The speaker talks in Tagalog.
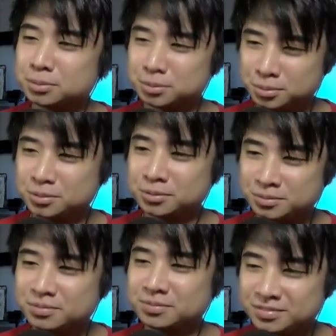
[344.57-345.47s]
Sige,
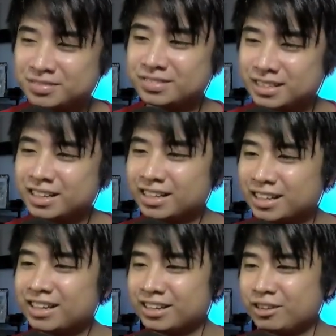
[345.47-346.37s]
sige, men.
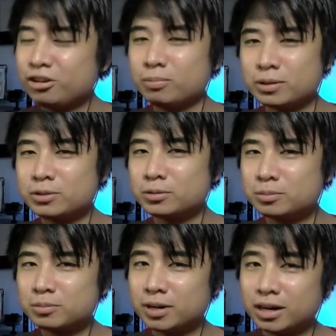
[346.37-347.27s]
Lupit
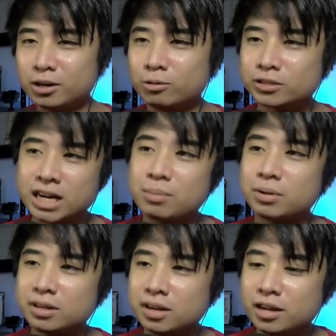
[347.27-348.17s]
nung mga ganong
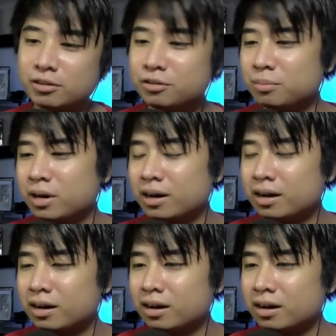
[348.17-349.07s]
usapan nila, eh, no? yung mga
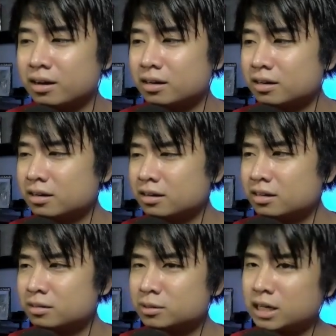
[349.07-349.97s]

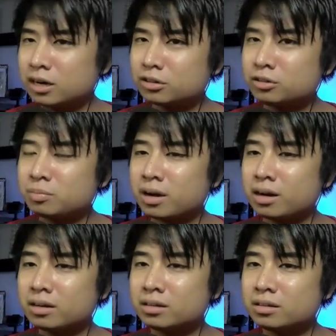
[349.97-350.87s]
ano tawag doon?
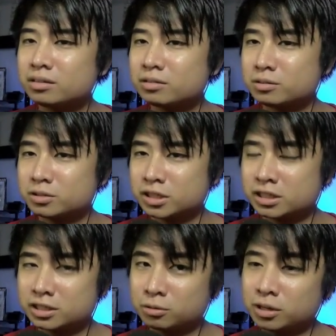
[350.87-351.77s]
Parang kung sa
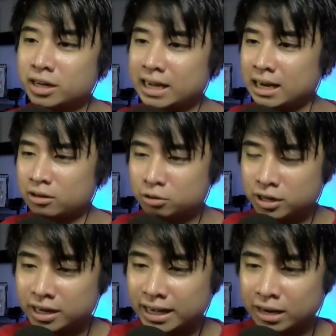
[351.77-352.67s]
kung nag-record kung
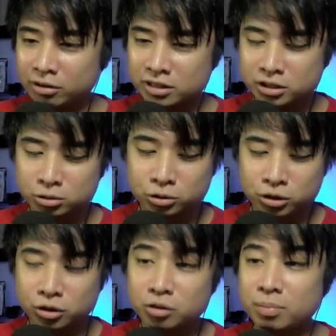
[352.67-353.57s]
nag-record kasi sa
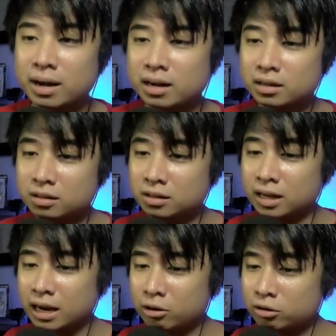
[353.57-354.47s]
studio, yung parang
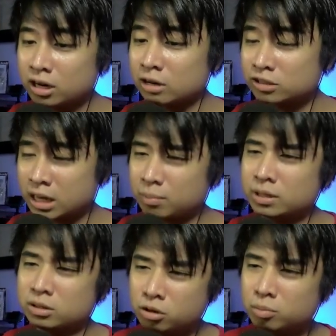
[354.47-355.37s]
ni-record na lang yung
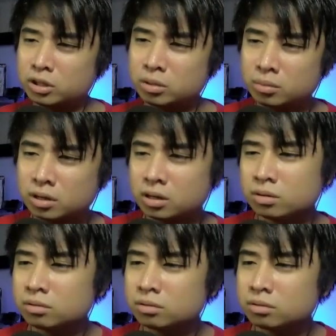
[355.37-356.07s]
usapan yun. Lupit ng mga ganun.